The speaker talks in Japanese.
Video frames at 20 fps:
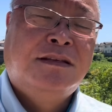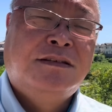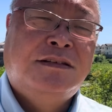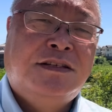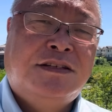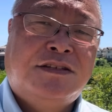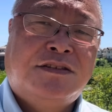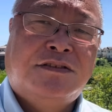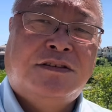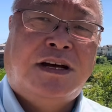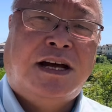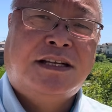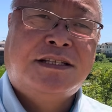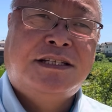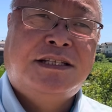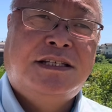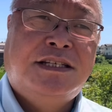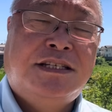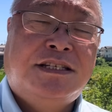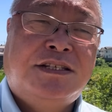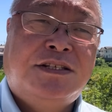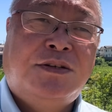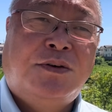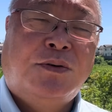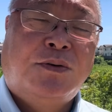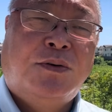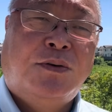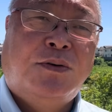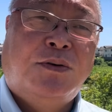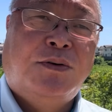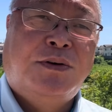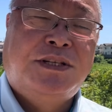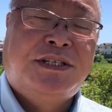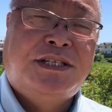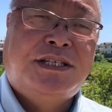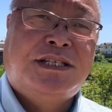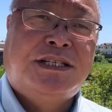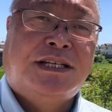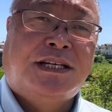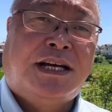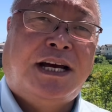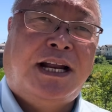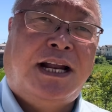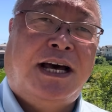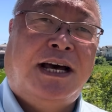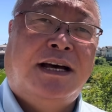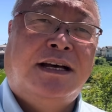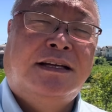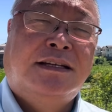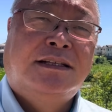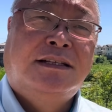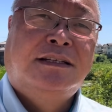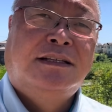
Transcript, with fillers: 28日の午後1時から